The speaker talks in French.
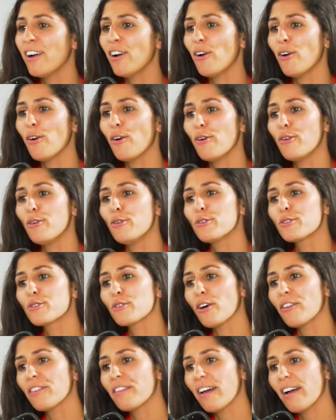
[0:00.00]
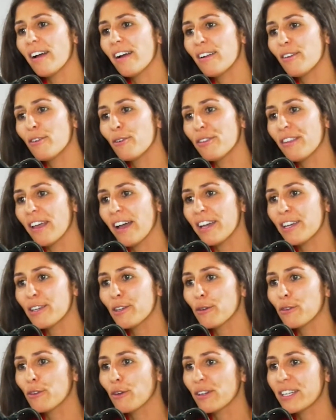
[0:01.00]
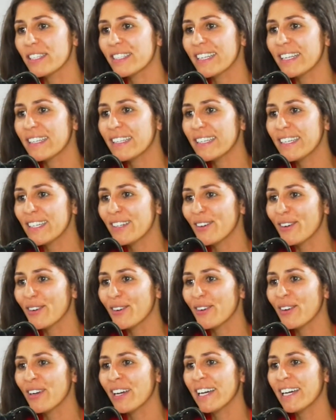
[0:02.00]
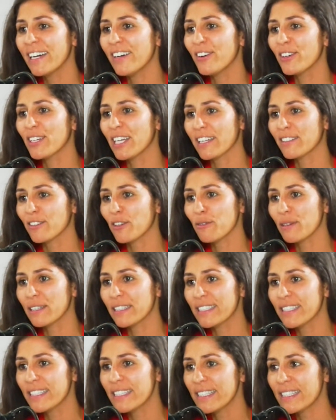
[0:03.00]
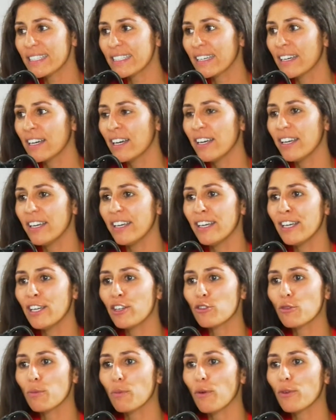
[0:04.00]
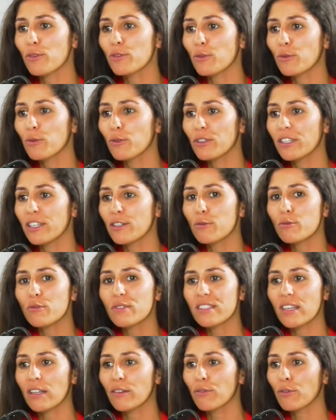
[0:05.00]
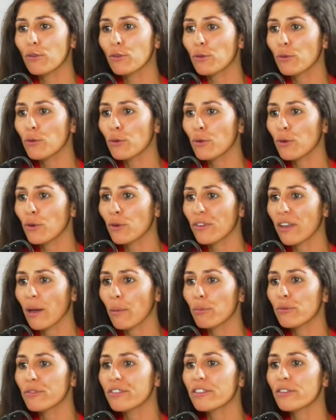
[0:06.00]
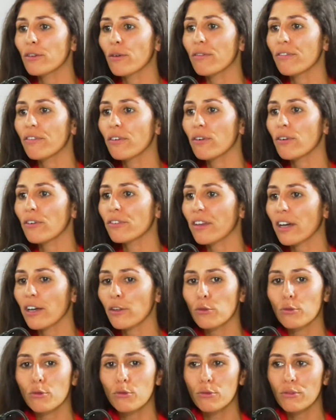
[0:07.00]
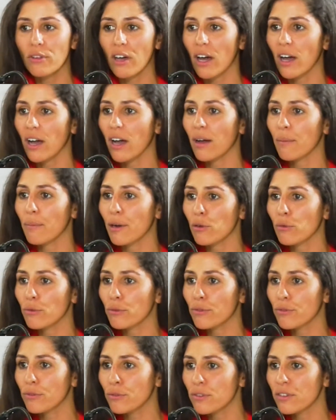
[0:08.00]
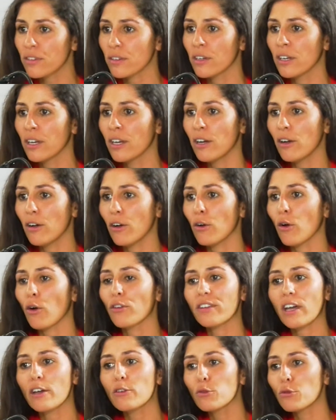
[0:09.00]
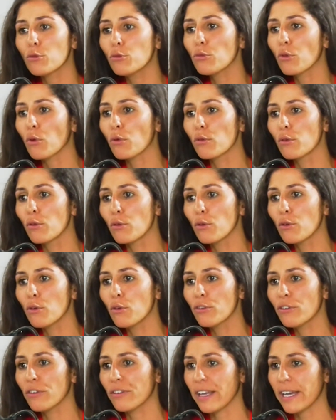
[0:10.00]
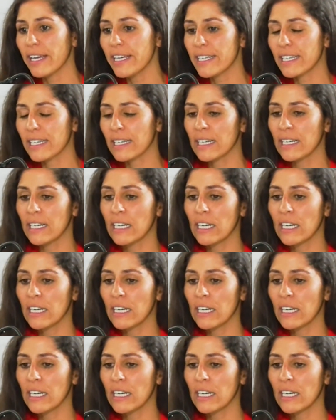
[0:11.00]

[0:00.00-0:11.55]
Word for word: le scandale Nike dans les hmm. années 90 et je pense qu'on connaît tous cette photo d'un petit enfant en train de coudre un ballon de foot, en train de coudre le logo de Nike.